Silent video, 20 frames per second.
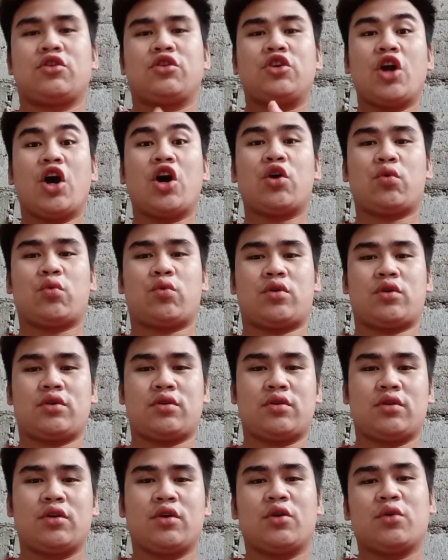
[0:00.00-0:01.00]
Yo!
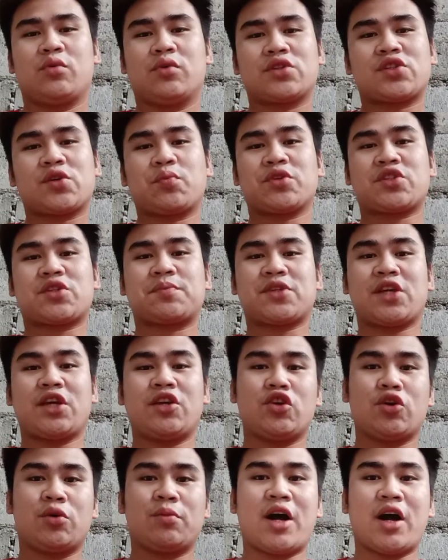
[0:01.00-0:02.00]
What's up, what's up sa
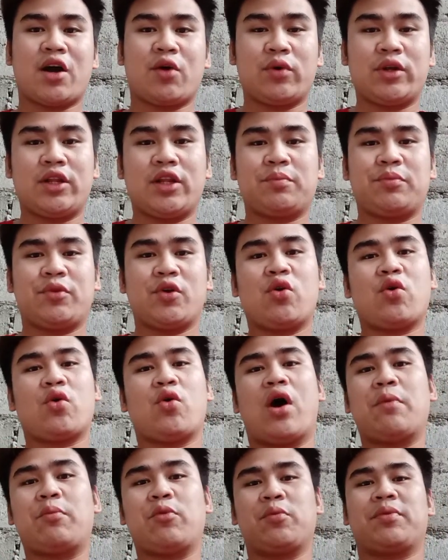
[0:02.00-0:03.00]
inyo mga one love na ako
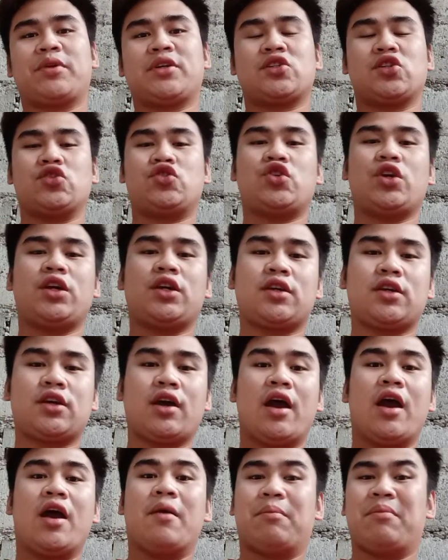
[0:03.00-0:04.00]
nga po pala si Jake
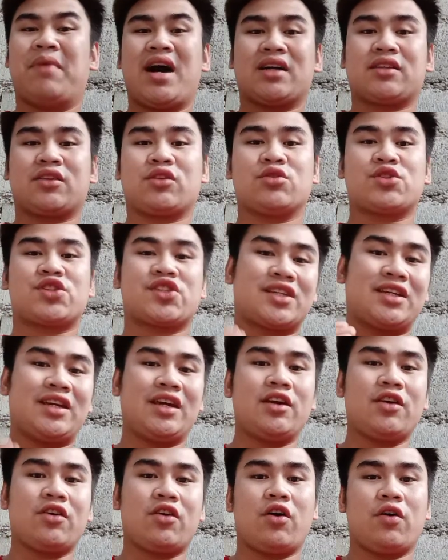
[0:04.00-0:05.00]
Magnus
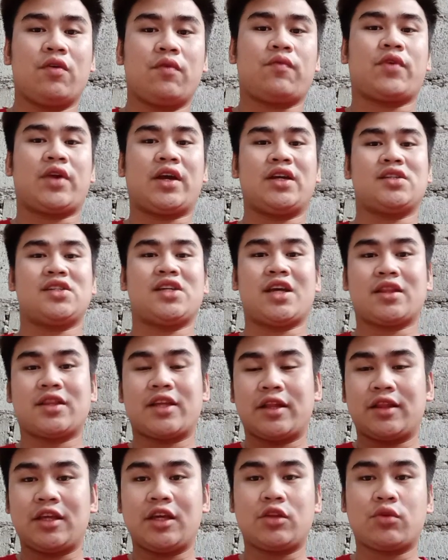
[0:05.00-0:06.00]
King of Crazy at
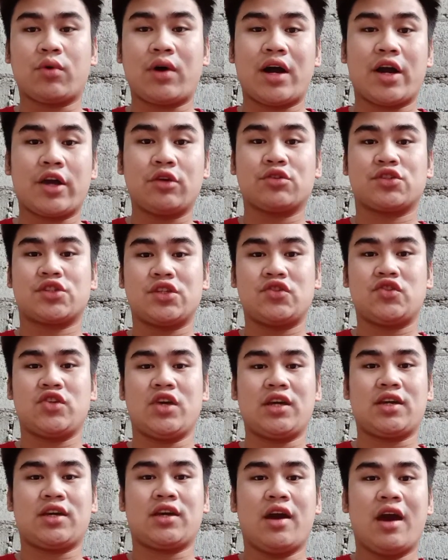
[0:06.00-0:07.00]
nandito ka ngayon sa si
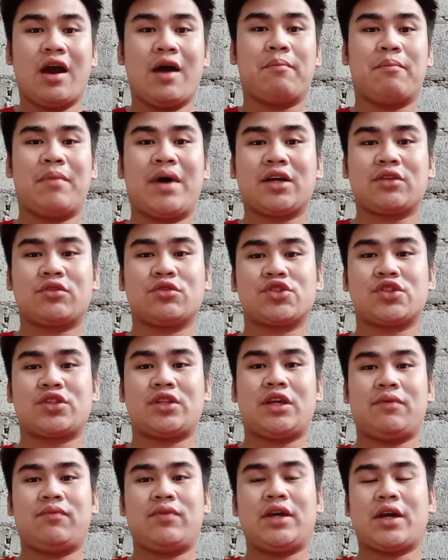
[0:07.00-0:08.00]
Jake Magnus
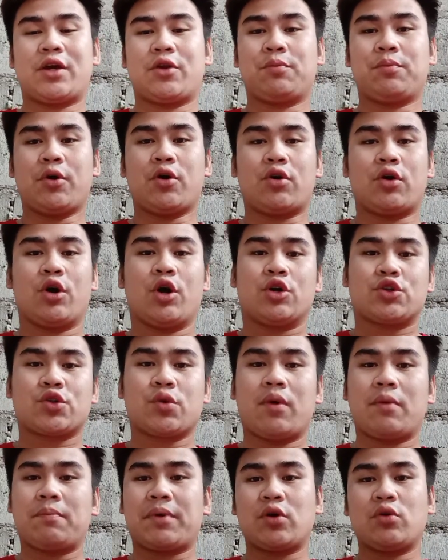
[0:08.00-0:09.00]
TV ano po
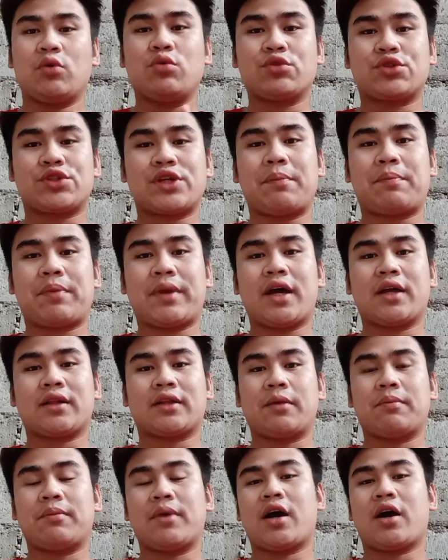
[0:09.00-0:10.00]
So ang pag-uusapan
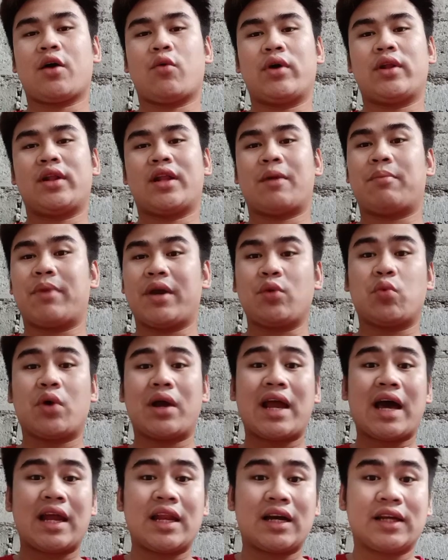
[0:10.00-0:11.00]
natin mga one love ay
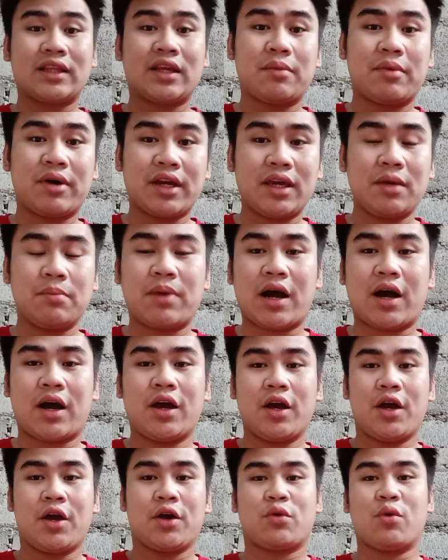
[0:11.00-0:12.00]
wala lang namang iba
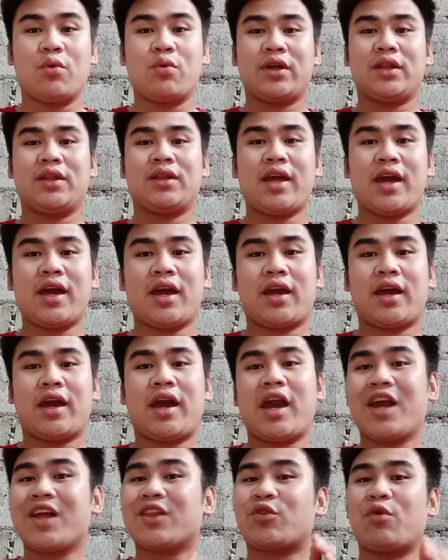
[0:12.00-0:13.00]
Kung hindi,
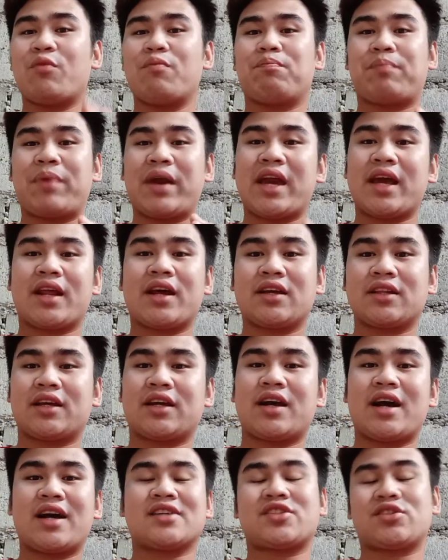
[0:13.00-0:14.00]
etong perang
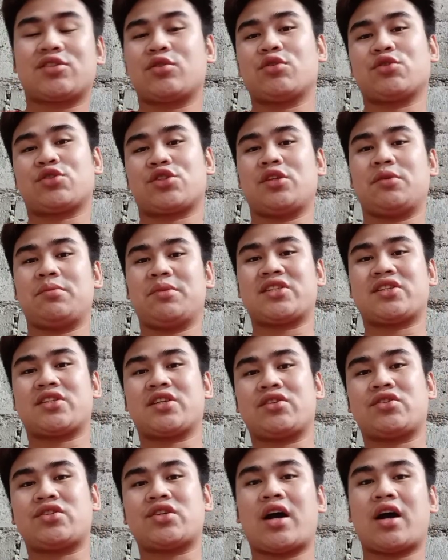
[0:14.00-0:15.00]
nagastos ni
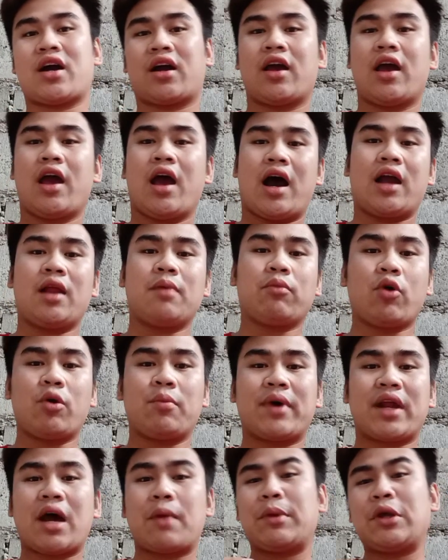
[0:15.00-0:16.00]
Mr. Chang Alam ko
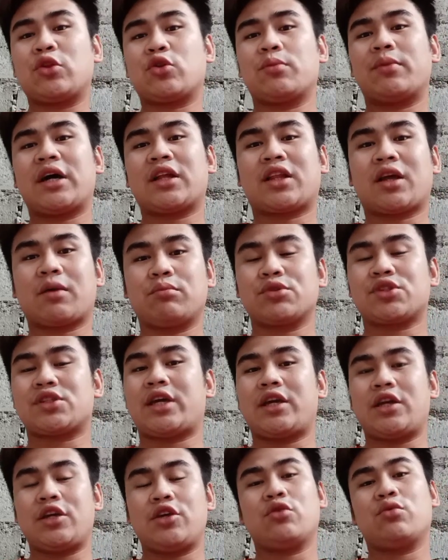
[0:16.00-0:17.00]
maraming tumatakbo
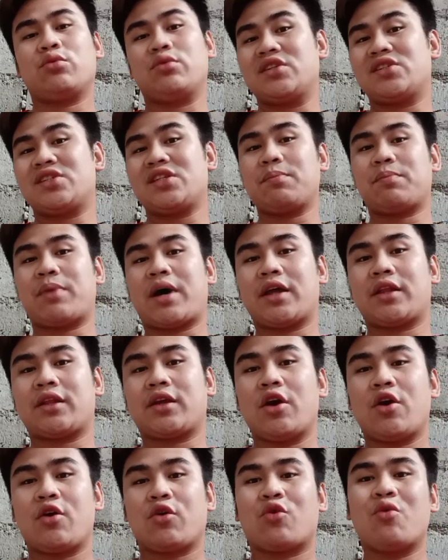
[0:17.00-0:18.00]
sa inyong isipan
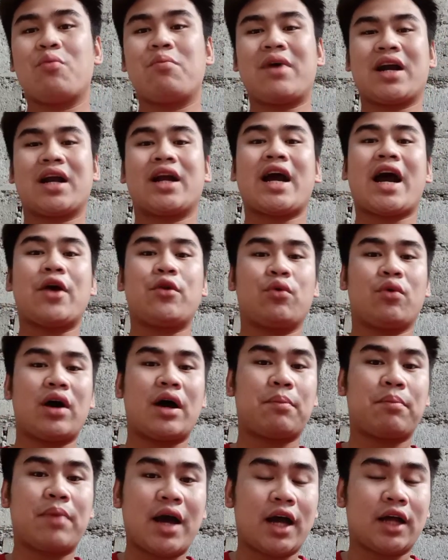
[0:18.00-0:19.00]
Kung magkano
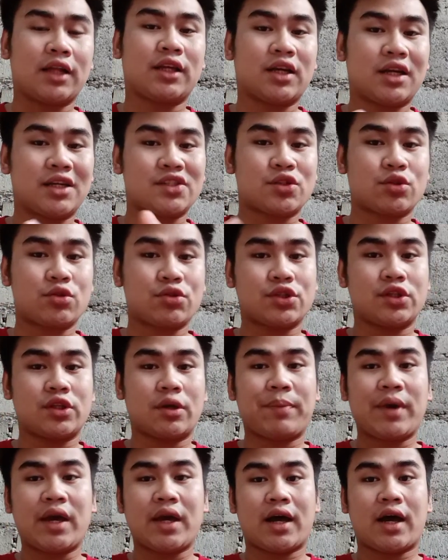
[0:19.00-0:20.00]
nga ba ang nagastos
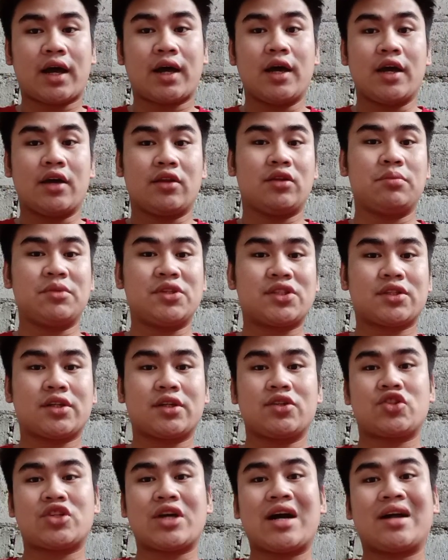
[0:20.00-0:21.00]
na pera ni
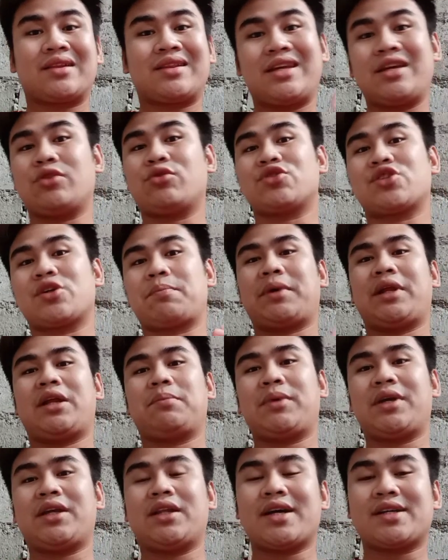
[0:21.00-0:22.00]
Mr. Chang dito sa
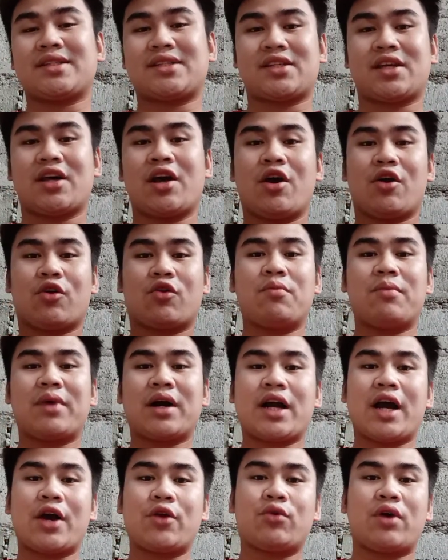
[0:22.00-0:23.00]
Pilipinas Kung
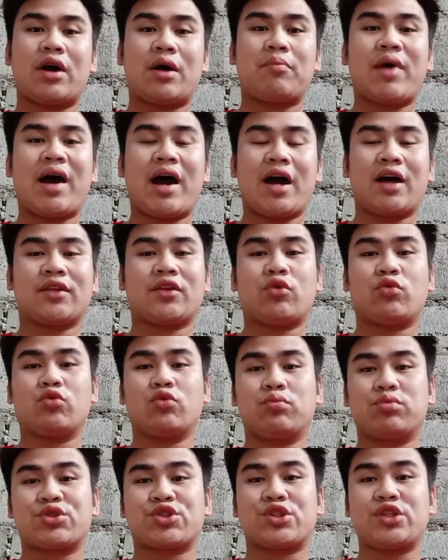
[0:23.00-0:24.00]
magkano nga ba ang
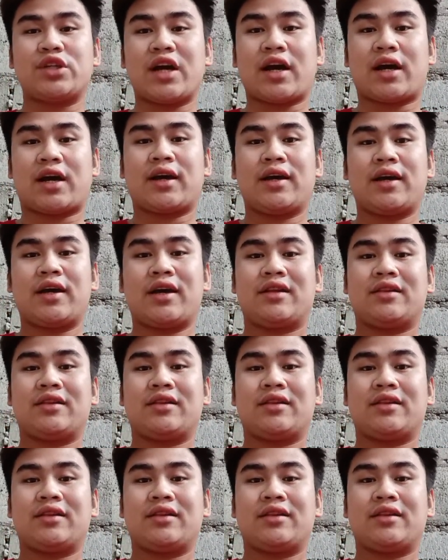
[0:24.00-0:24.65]
naubos niya